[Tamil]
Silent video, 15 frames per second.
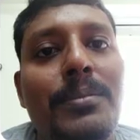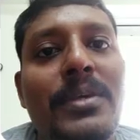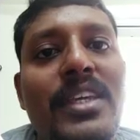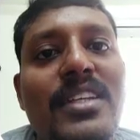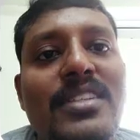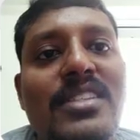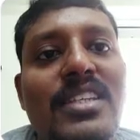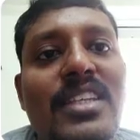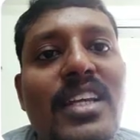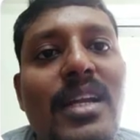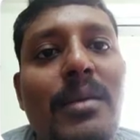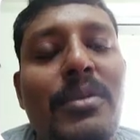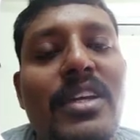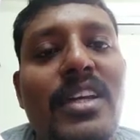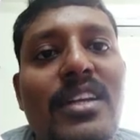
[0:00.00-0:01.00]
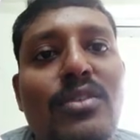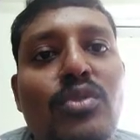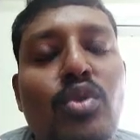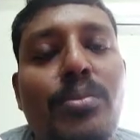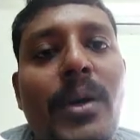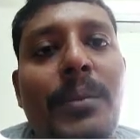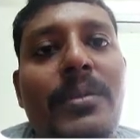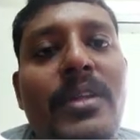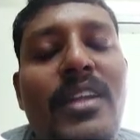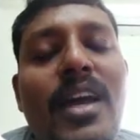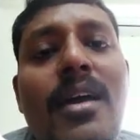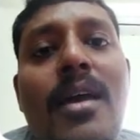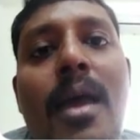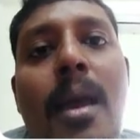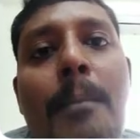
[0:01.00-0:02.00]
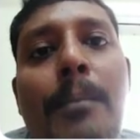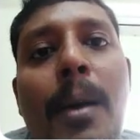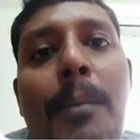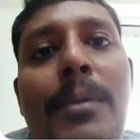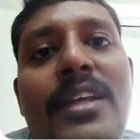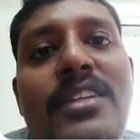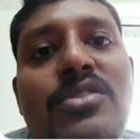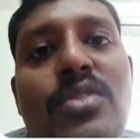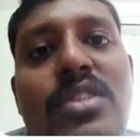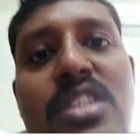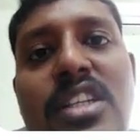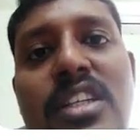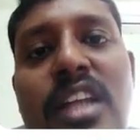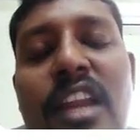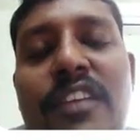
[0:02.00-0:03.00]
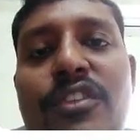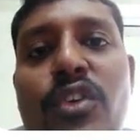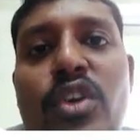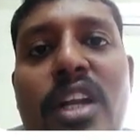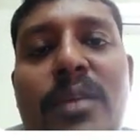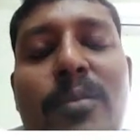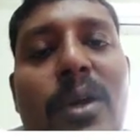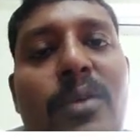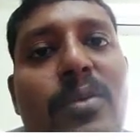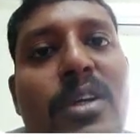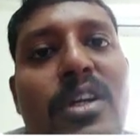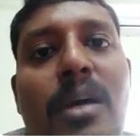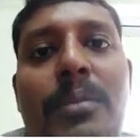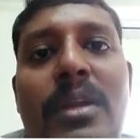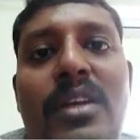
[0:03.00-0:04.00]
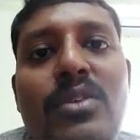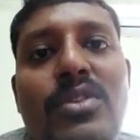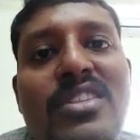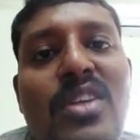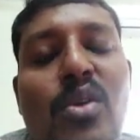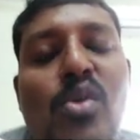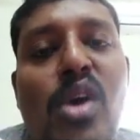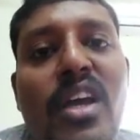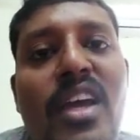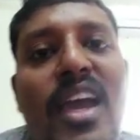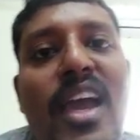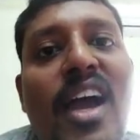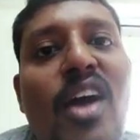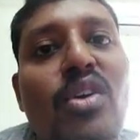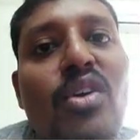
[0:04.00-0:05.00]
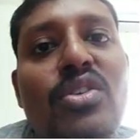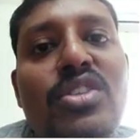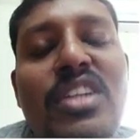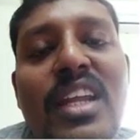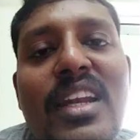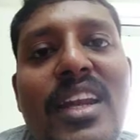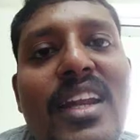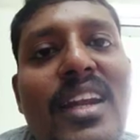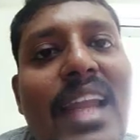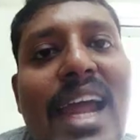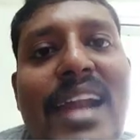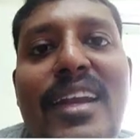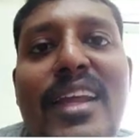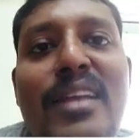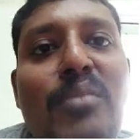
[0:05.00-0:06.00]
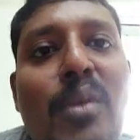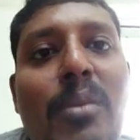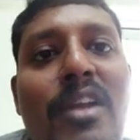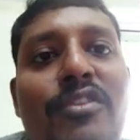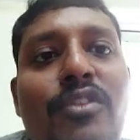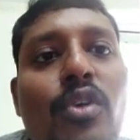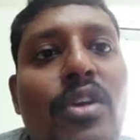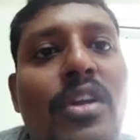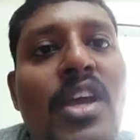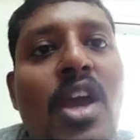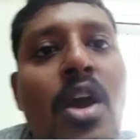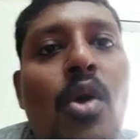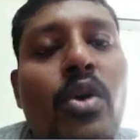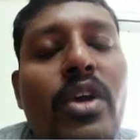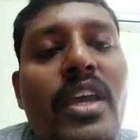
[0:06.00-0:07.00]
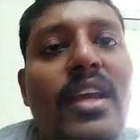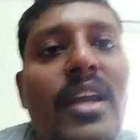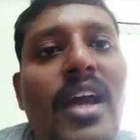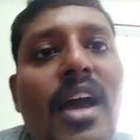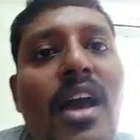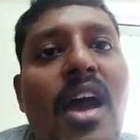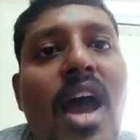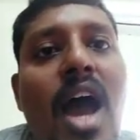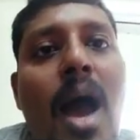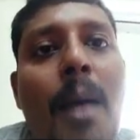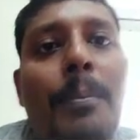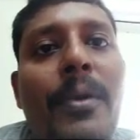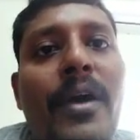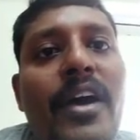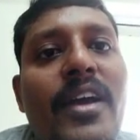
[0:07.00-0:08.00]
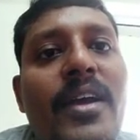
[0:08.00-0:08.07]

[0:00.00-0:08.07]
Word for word: பிஎஸ்டிஎன் அப்படிங்கிறது வந்து பார்த்தீங்கன்னா பப்ளிக் ஸ்விட்ச்டு டெலிஃபோன் நெட்ஒர்க்குங்க அப்படின்னு வந்து சொல்லுவாங்க அவங்க வந்துட்டு என்னென்னா லேண்ட்லைன் மொபைல் ஃபோன் ஓகேங்களா அப்போ